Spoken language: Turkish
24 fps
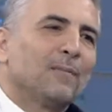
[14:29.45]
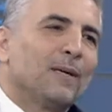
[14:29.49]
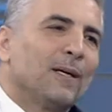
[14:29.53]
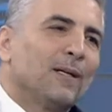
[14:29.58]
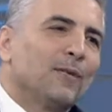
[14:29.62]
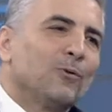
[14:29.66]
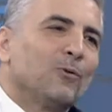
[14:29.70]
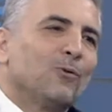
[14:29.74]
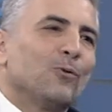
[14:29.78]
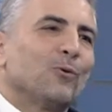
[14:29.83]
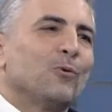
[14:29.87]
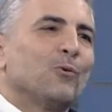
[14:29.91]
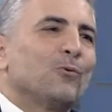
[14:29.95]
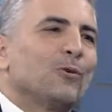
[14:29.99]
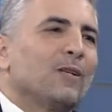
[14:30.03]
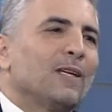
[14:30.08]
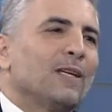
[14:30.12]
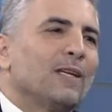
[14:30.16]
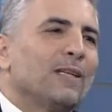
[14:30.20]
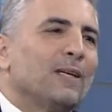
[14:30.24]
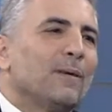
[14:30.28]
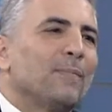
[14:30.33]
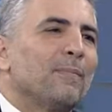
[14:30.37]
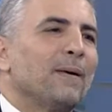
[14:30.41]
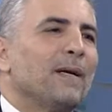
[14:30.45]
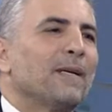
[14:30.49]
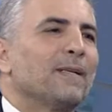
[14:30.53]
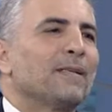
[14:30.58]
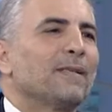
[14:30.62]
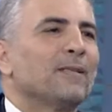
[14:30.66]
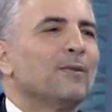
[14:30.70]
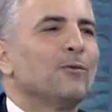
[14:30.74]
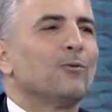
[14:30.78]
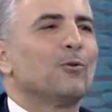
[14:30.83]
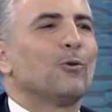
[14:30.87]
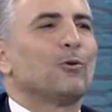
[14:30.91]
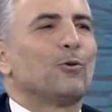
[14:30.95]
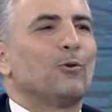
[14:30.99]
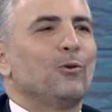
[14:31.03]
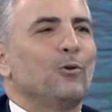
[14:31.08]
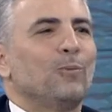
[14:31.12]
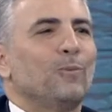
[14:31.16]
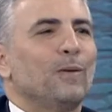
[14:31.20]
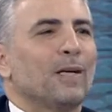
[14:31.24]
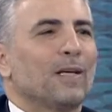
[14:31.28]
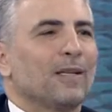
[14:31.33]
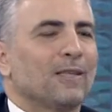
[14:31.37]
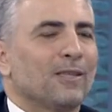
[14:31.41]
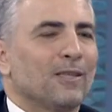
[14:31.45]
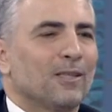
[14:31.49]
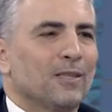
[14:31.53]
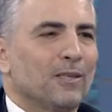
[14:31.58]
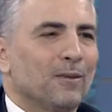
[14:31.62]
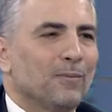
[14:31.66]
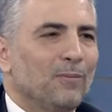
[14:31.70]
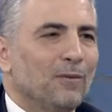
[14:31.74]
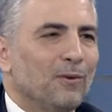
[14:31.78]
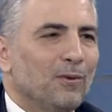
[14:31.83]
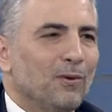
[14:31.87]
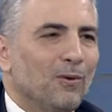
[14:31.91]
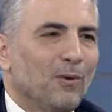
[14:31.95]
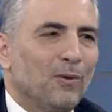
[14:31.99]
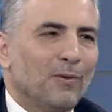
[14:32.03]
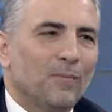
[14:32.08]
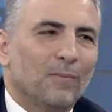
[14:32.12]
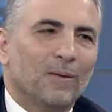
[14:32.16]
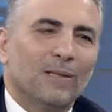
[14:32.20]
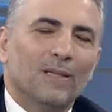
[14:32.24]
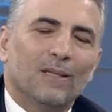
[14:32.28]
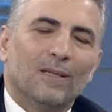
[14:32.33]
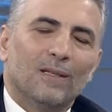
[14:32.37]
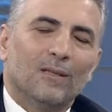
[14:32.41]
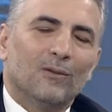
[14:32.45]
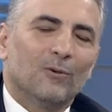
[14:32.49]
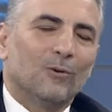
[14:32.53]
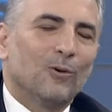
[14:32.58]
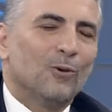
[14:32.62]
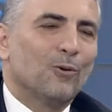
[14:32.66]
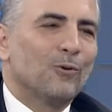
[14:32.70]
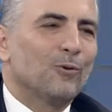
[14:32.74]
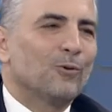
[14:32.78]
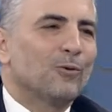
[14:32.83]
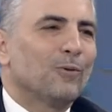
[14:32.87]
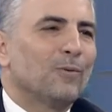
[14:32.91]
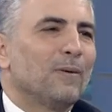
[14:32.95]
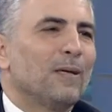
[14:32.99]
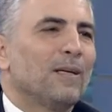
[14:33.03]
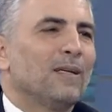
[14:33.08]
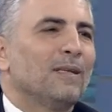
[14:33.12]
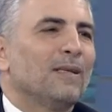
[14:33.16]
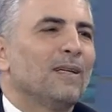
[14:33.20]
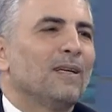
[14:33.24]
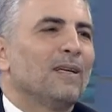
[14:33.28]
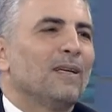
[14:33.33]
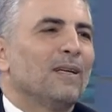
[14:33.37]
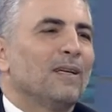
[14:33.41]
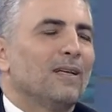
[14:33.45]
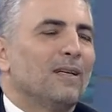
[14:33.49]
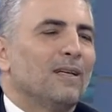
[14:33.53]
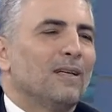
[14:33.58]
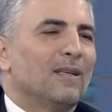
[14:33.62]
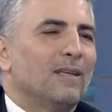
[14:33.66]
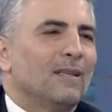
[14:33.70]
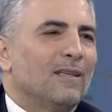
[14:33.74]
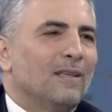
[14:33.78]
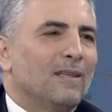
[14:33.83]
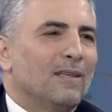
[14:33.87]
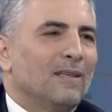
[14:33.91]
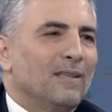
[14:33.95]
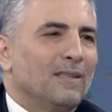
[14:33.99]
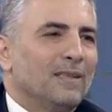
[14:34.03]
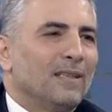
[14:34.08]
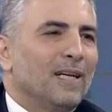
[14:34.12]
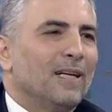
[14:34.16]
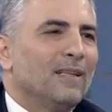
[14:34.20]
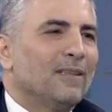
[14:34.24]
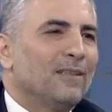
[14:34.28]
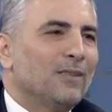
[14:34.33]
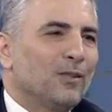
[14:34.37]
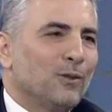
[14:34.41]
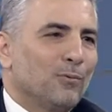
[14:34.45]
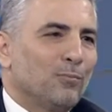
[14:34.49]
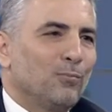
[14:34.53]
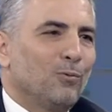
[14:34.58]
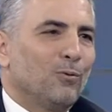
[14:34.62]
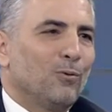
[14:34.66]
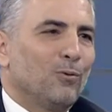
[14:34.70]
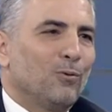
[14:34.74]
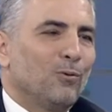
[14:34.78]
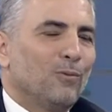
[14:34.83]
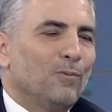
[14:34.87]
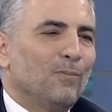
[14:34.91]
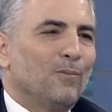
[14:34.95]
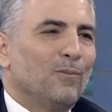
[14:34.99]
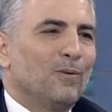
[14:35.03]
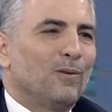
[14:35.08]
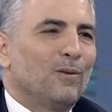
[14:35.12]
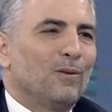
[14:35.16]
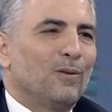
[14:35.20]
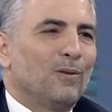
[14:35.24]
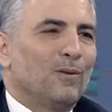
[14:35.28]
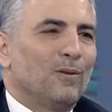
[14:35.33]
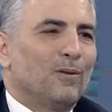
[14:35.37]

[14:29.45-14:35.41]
Ben de onun üzerine benzin döküyüm yaklaşımında olmayı doğrusu ben e, yanlış buldum e,